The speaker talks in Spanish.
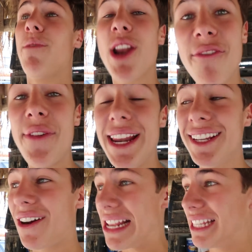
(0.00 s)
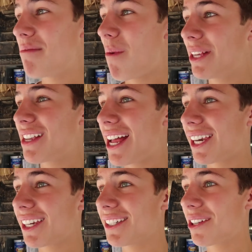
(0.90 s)
Bueno, en fin, ahora sí me voy a
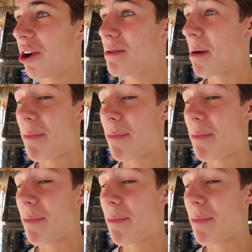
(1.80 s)
echar con mi